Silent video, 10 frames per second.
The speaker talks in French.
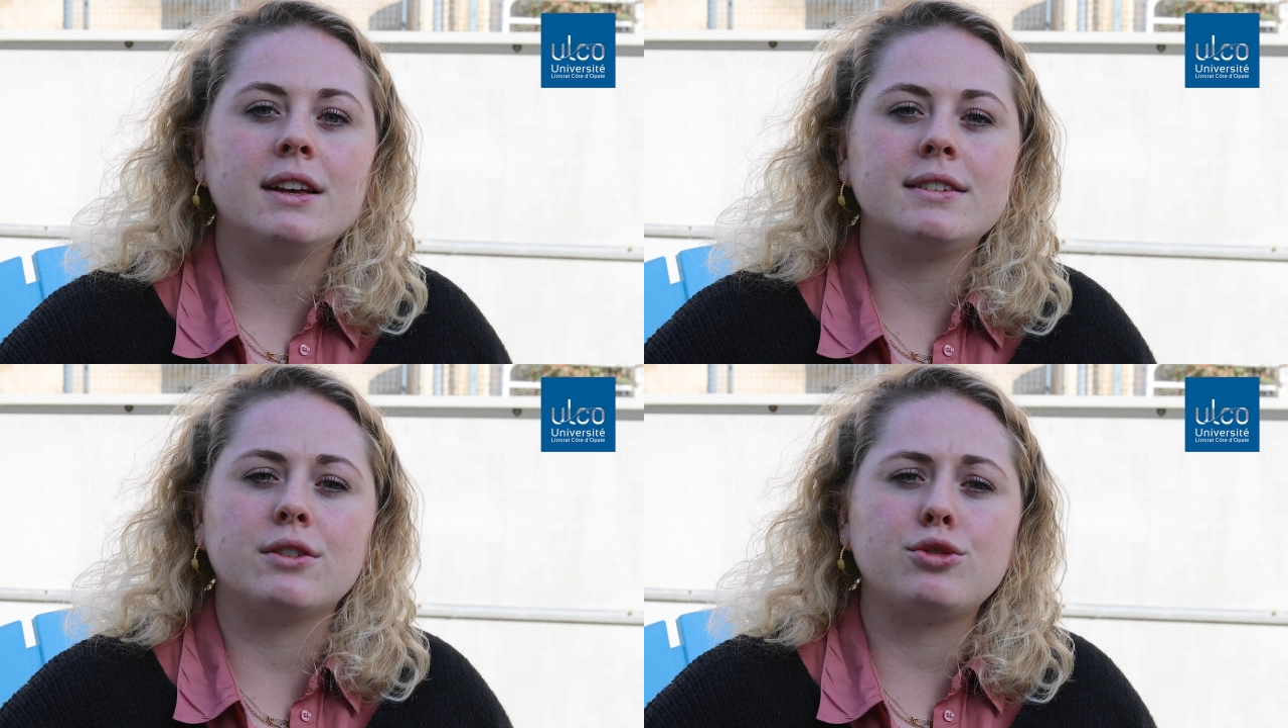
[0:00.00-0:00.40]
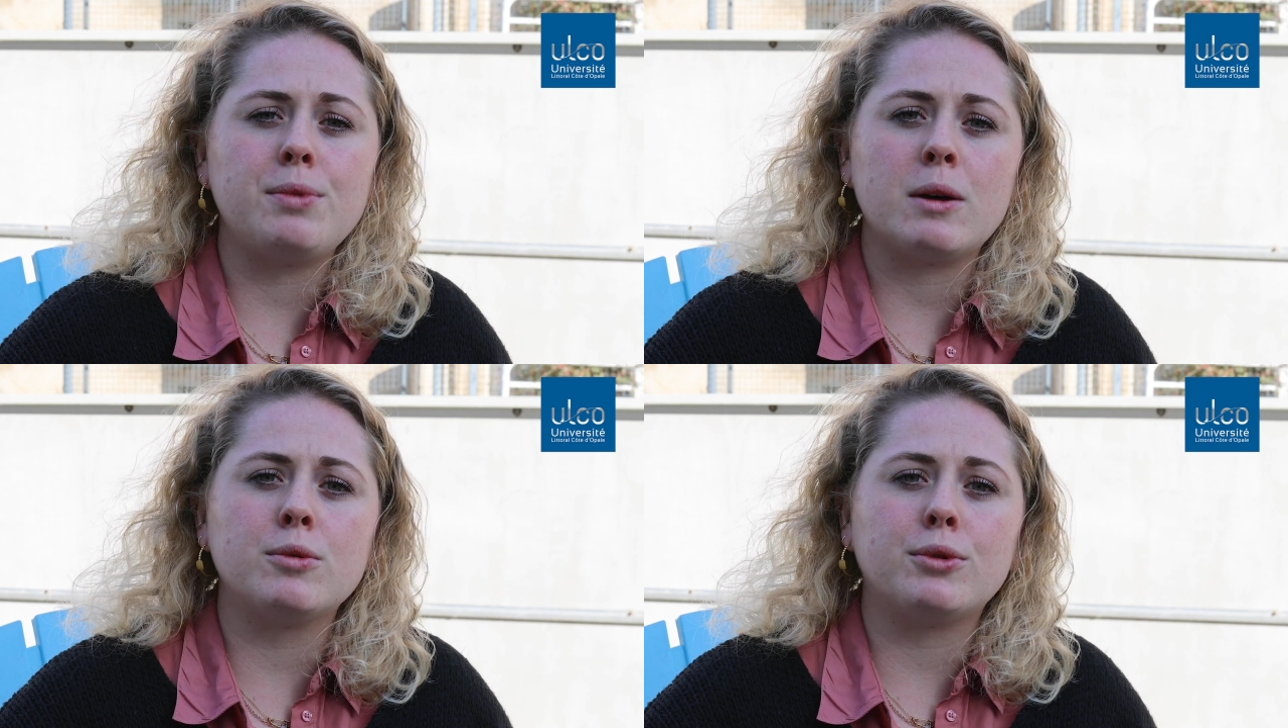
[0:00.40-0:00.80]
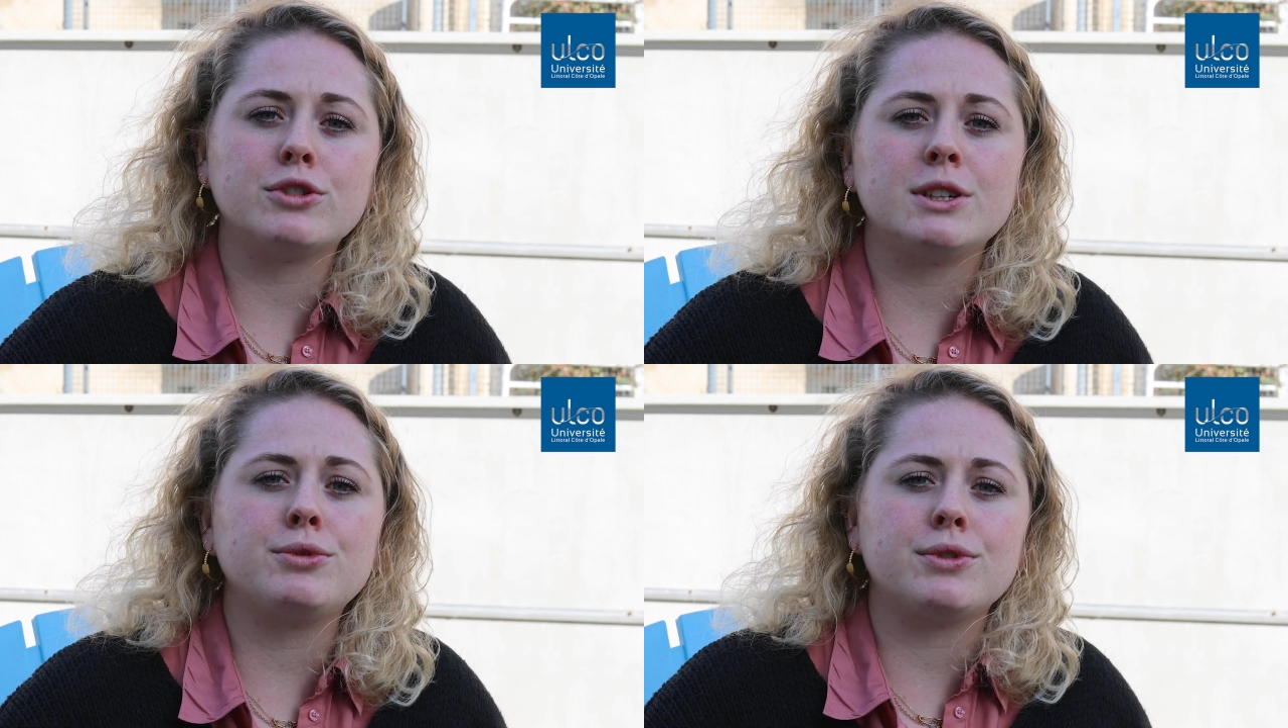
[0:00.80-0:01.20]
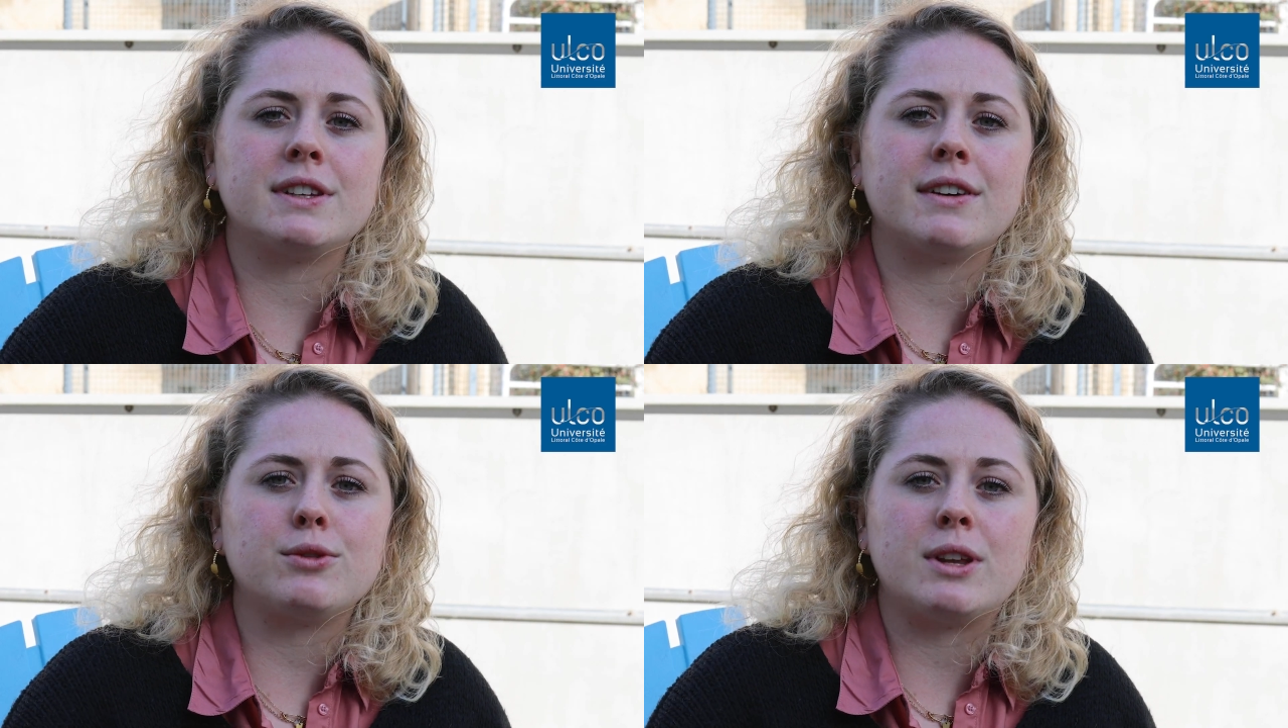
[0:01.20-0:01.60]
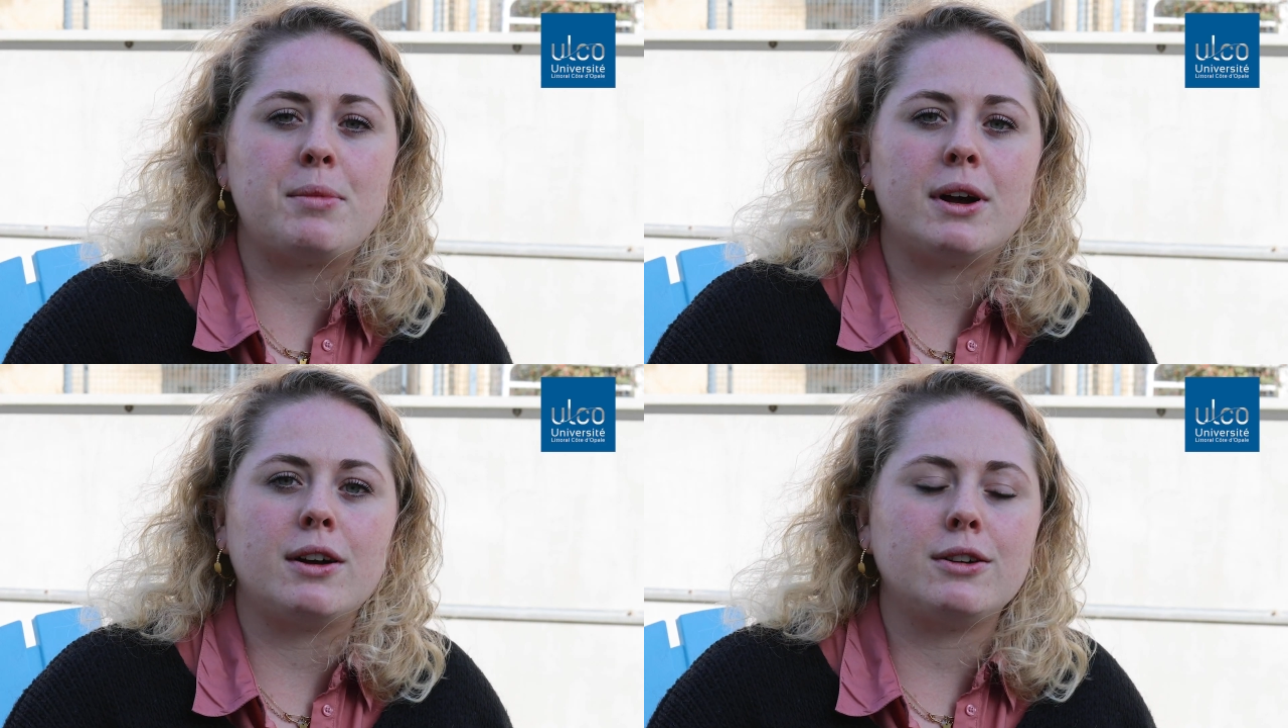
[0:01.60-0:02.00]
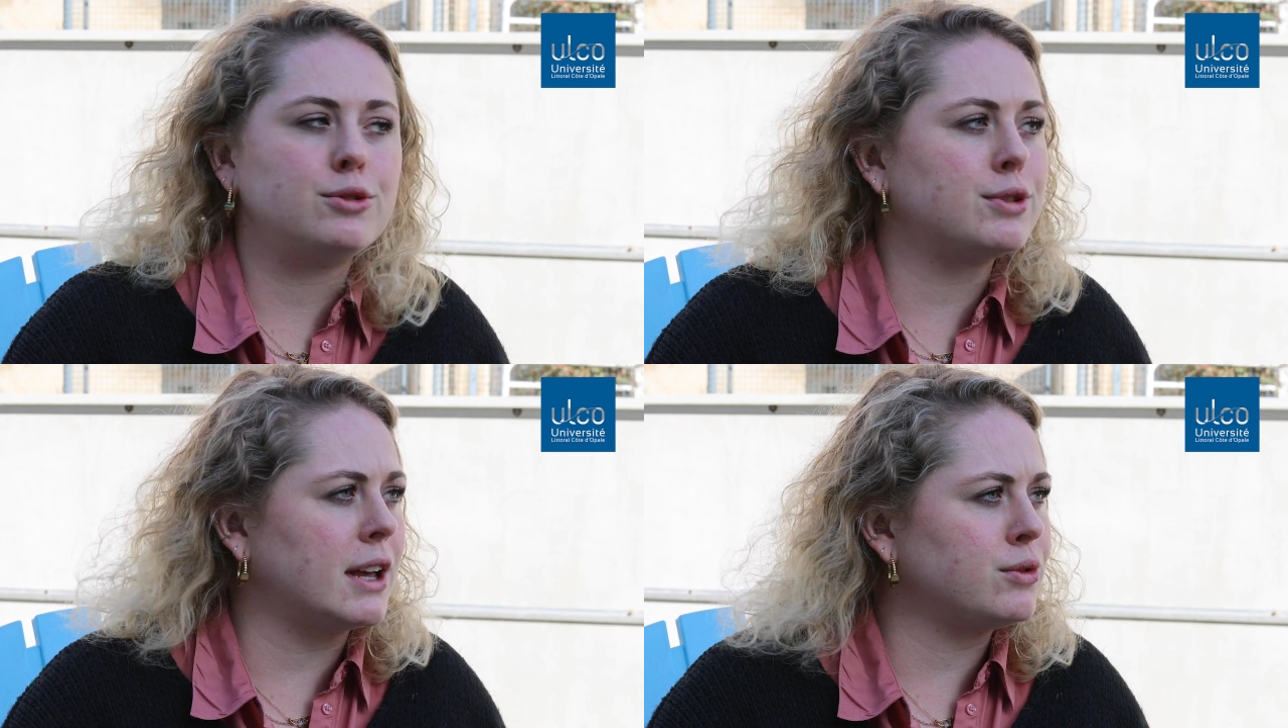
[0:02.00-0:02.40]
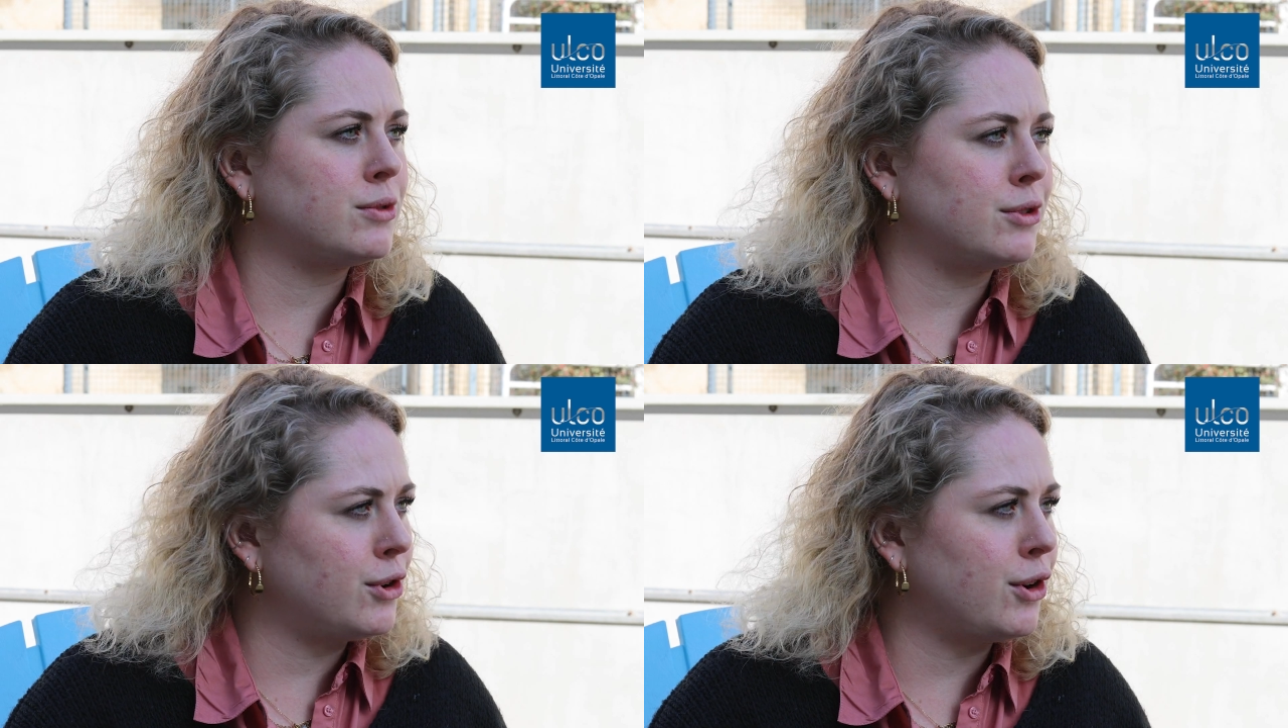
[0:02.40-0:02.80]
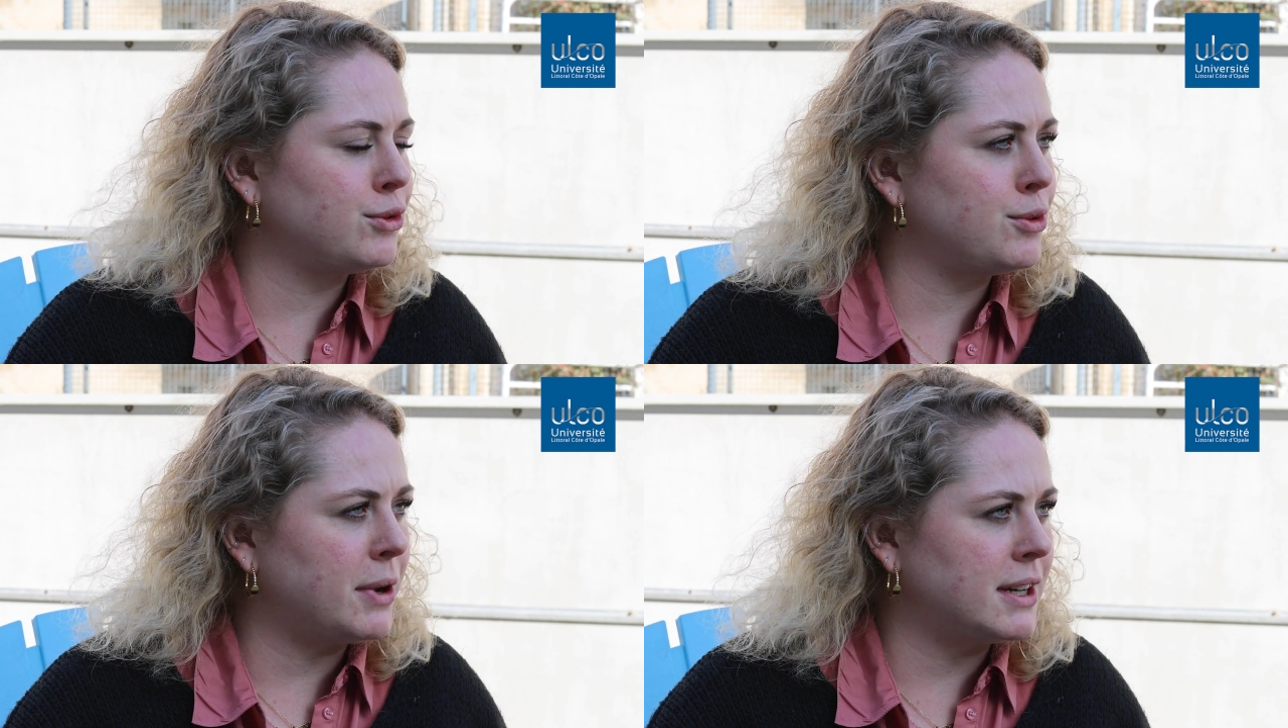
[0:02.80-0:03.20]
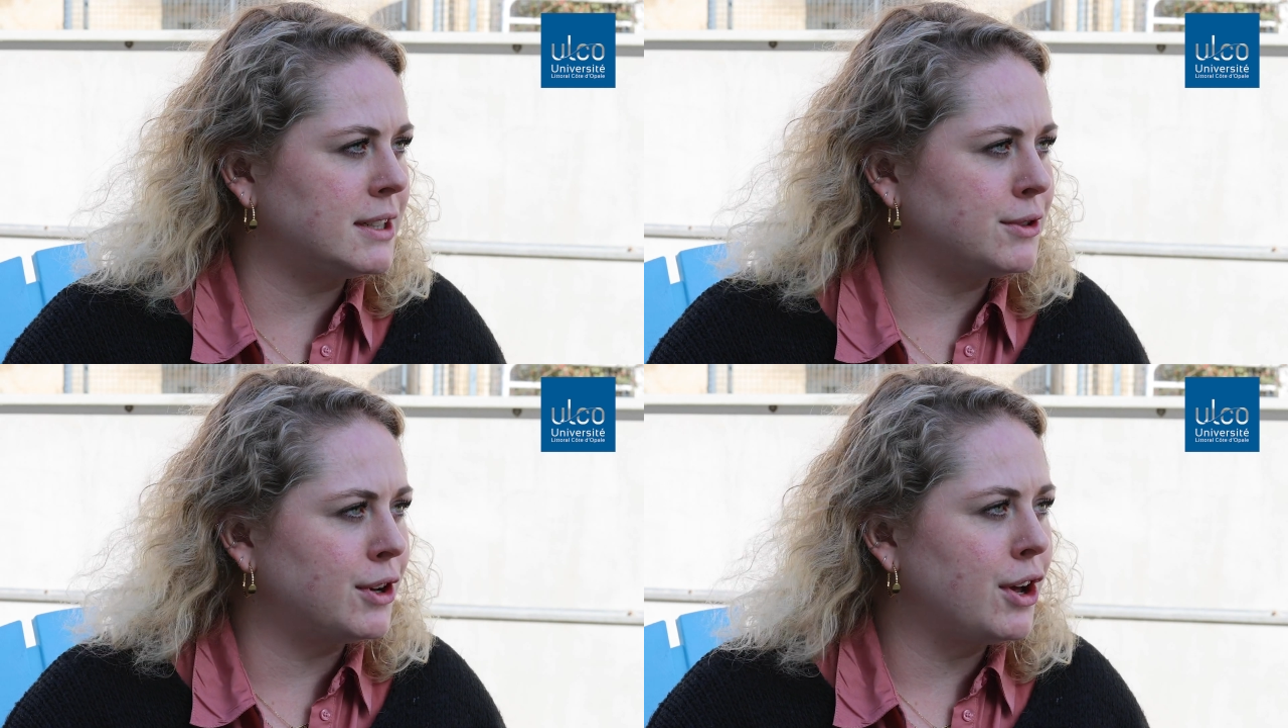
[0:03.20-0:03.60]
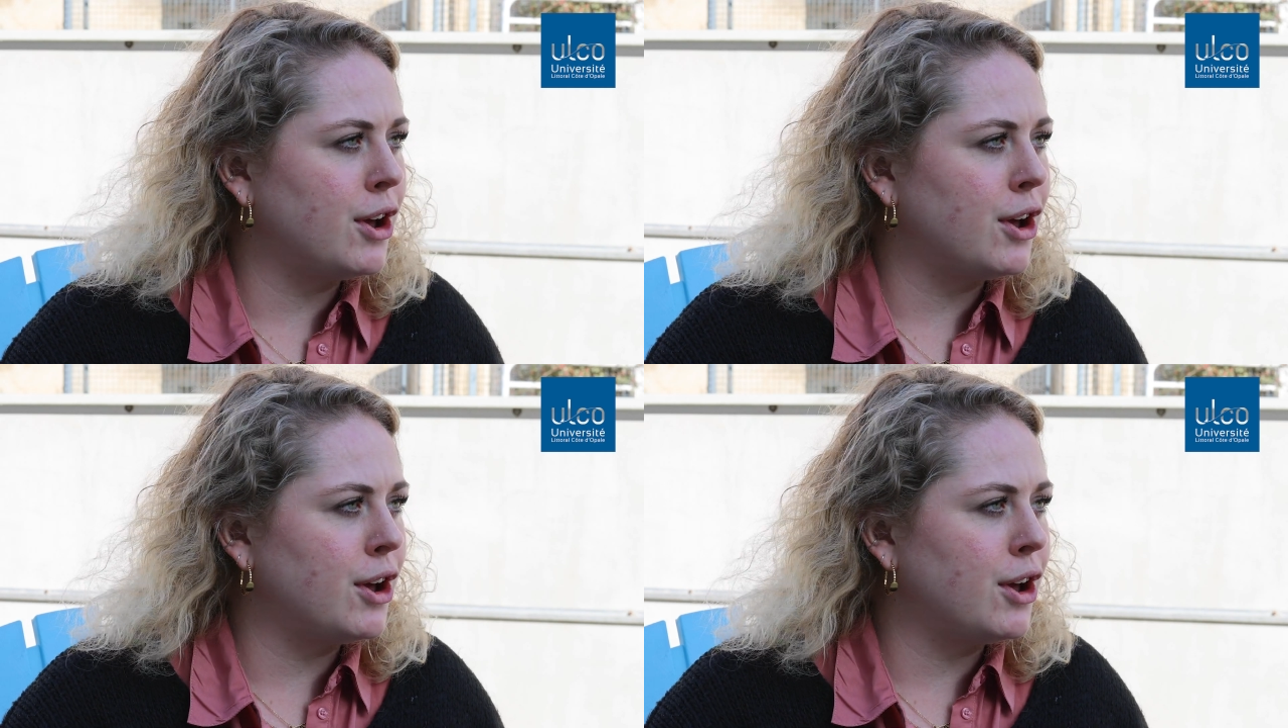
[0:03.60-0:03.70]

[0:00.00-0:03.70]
c'est un super beau projet puisque c'est vrai qu'on n'a pas l'occasion encore de parler euh,